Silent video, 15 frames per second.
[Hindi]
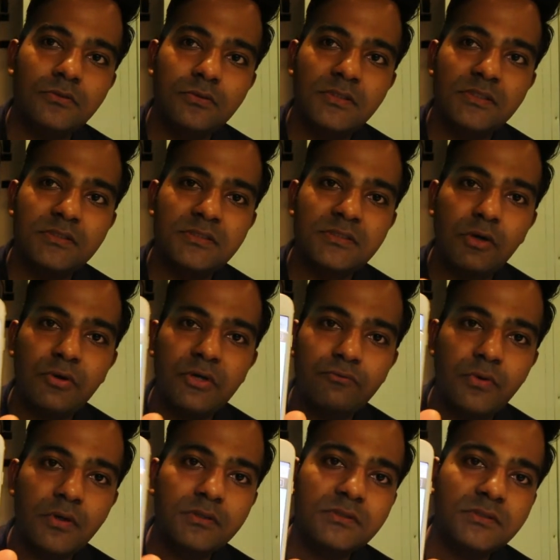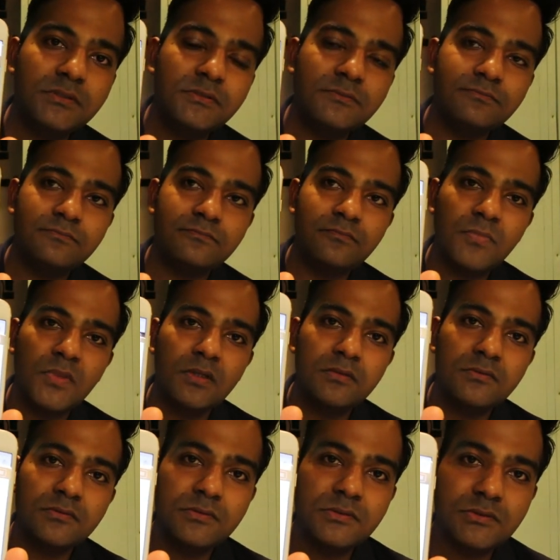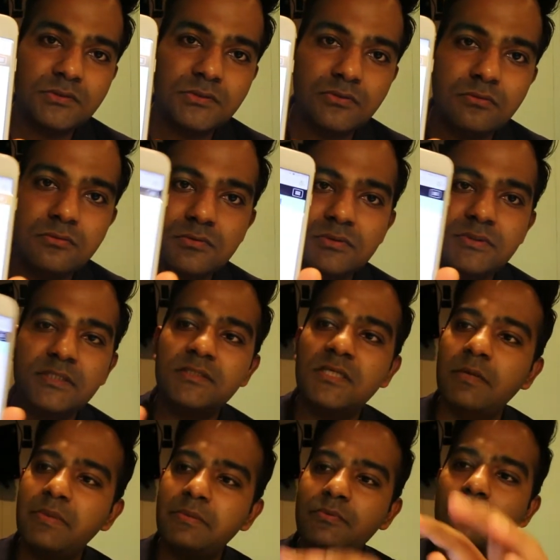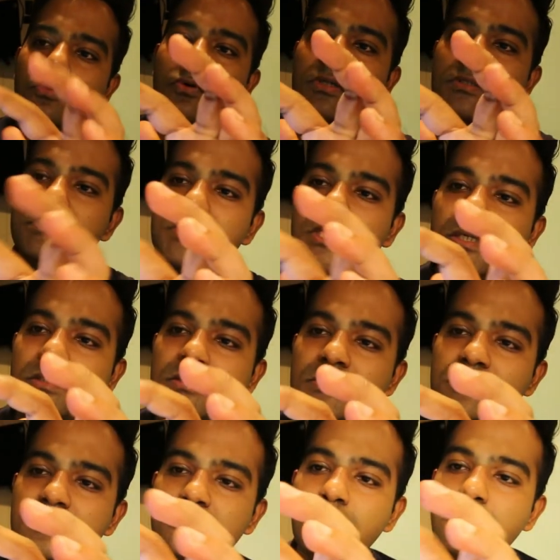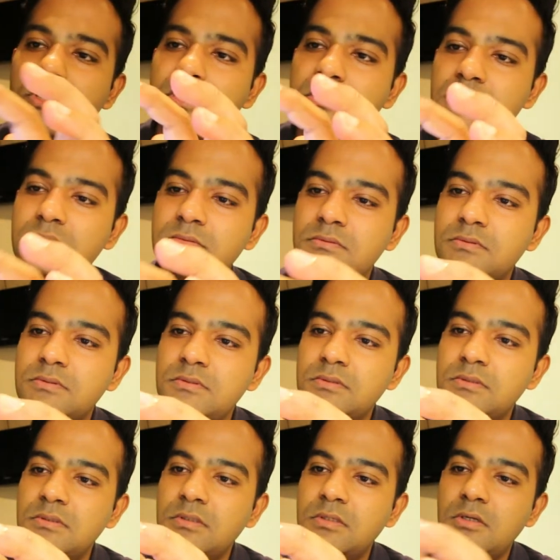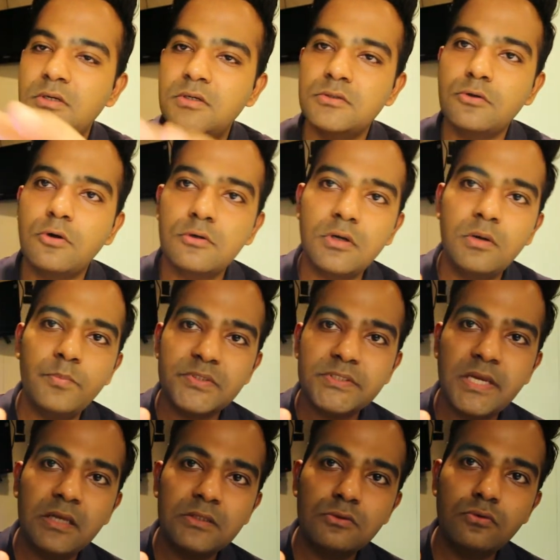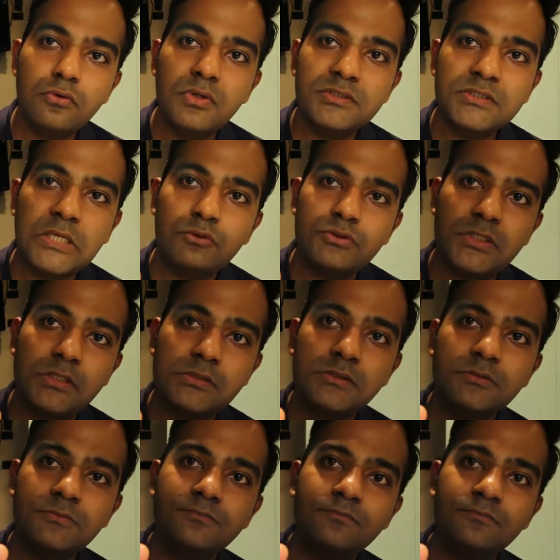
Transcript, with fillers: तो दिस इज़ हाउ इट वर्क्स सो जैसे अभी अभी गूगल स्टार्ट गूगल डॉट कॉम पर जाएंगे तो गूगल स्टार्ट हो जाएगा